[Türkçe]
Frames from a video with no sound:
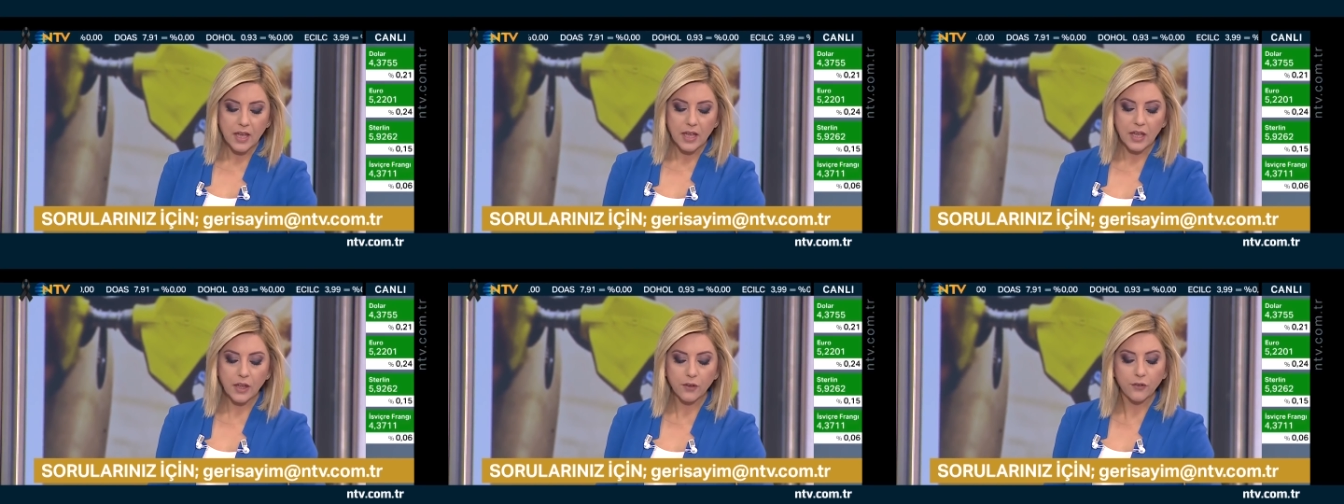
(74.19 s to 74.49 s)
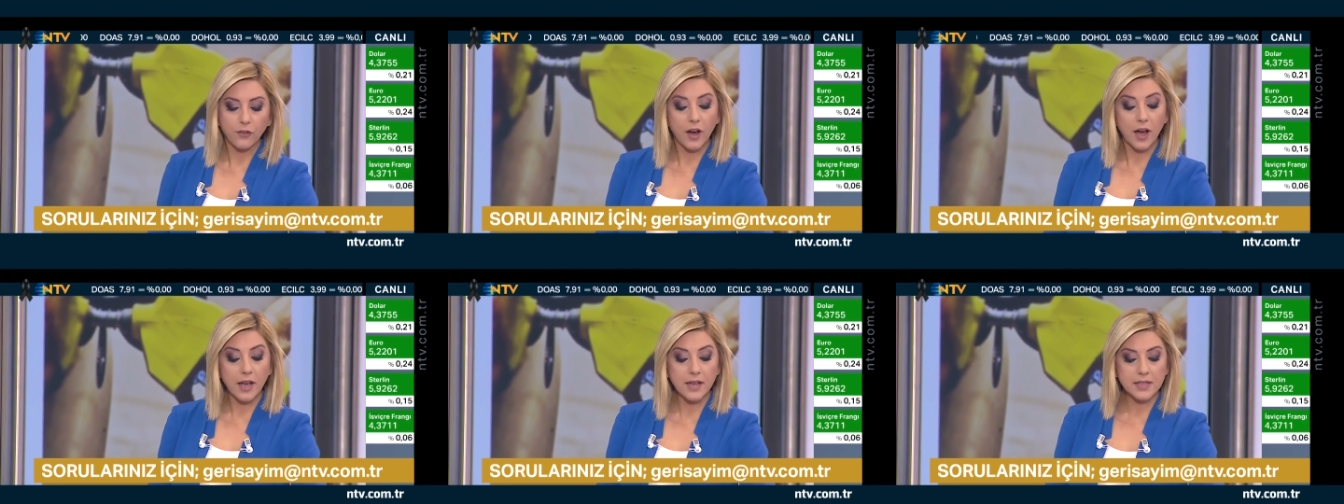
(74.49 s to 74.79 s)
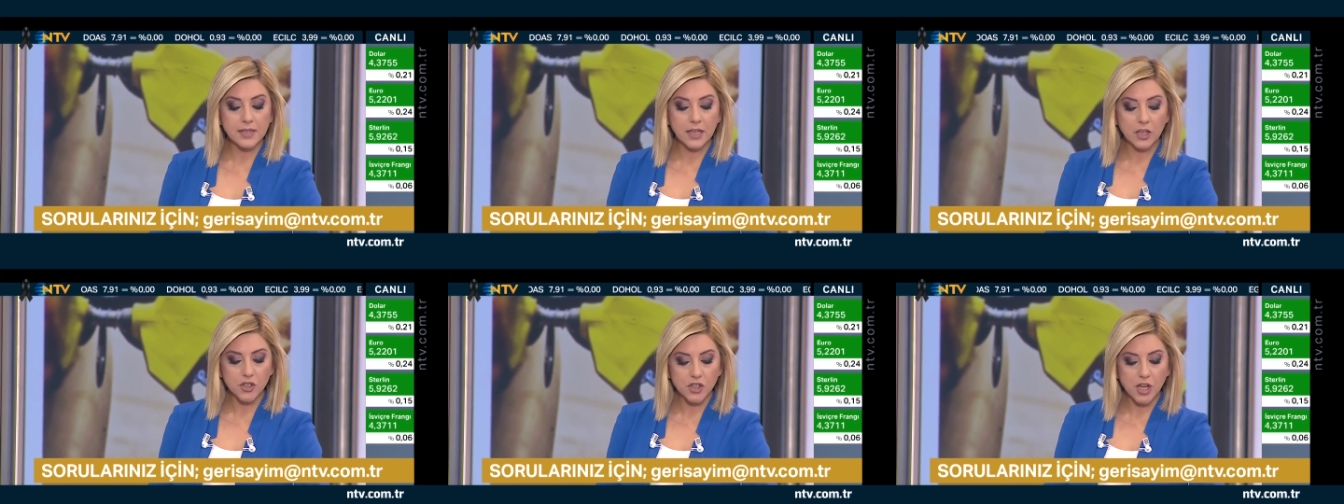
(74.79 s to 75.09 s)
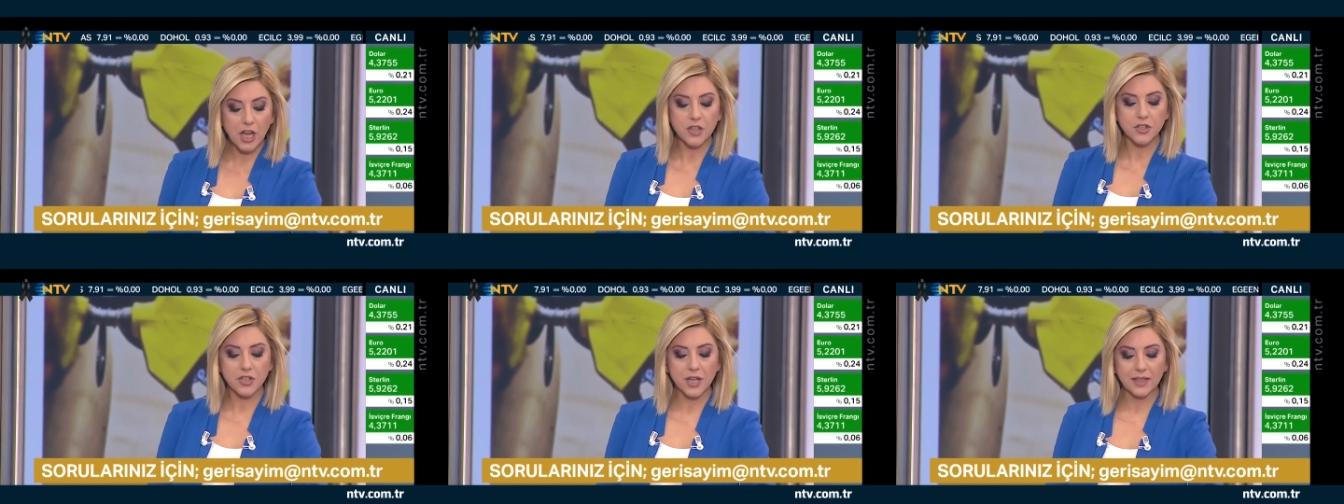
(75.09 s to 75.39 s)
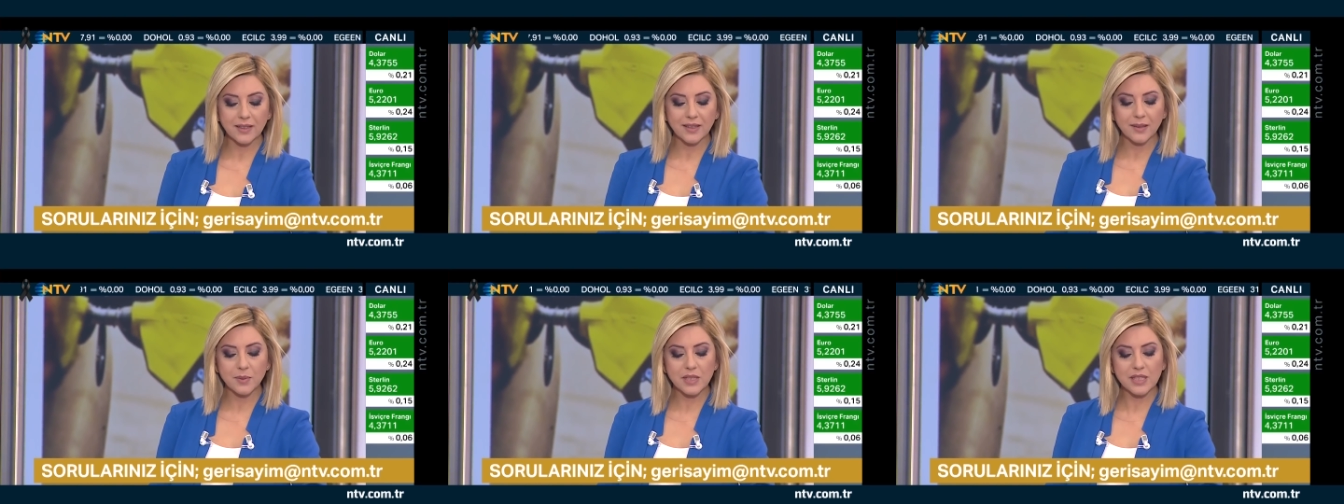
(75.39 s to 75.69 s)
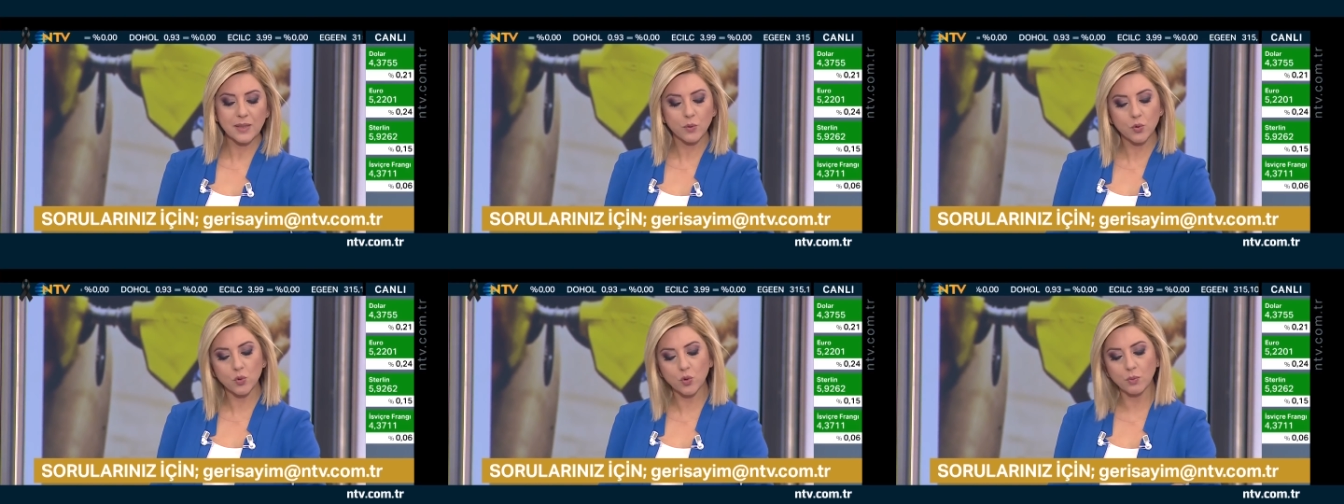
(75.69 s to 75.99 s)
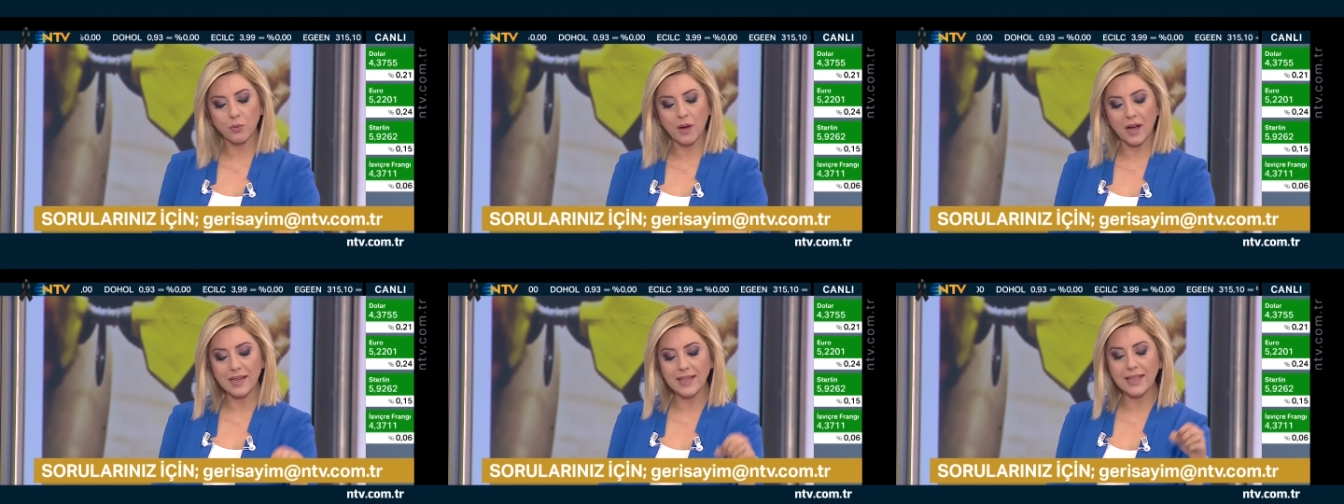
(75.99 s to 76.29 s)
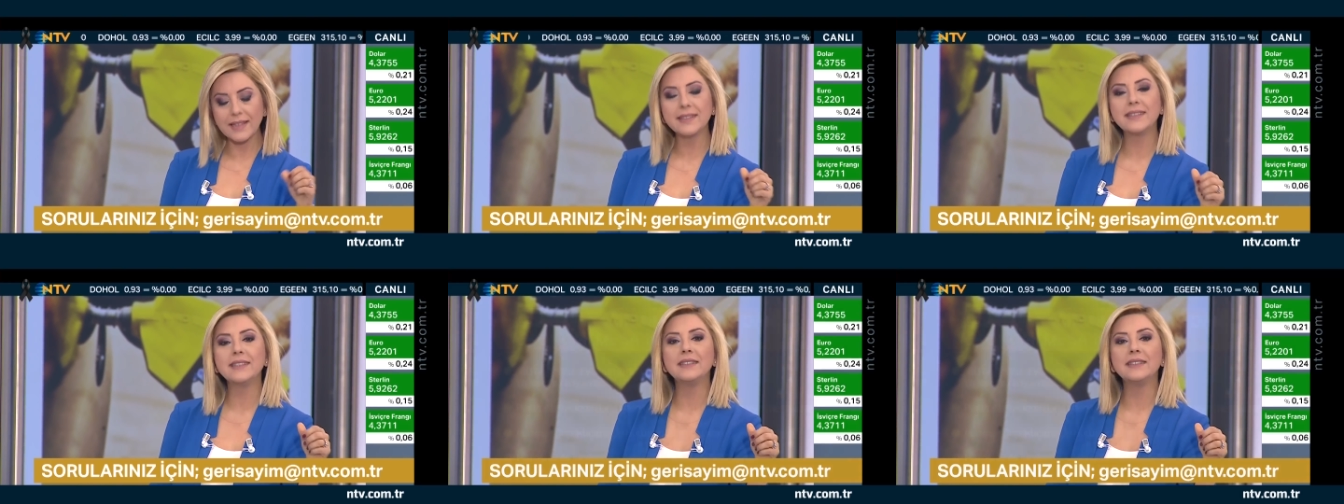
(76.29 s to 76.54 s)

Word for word: E, faizi aşağı çektiğimizde bütün maliyet